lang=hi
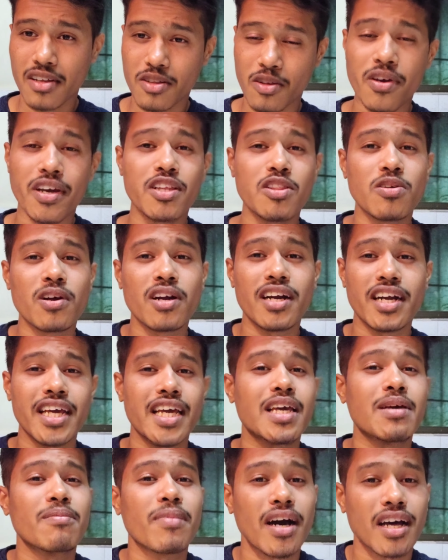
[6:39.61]
तो एक दो घंटे
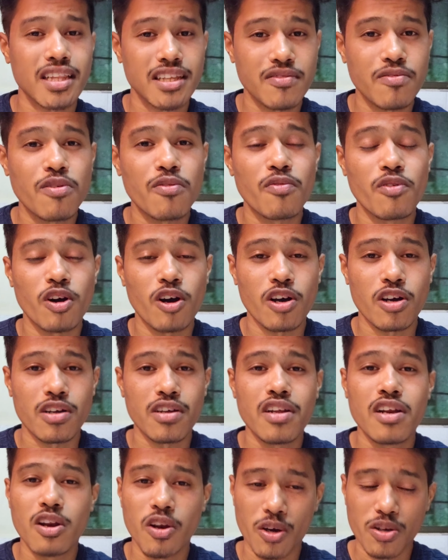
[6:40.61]
के बाद ही वो ब्लॉग
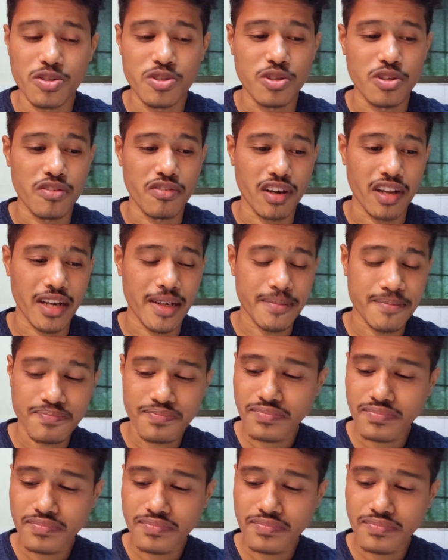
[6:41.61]
लॉन्च होने वाला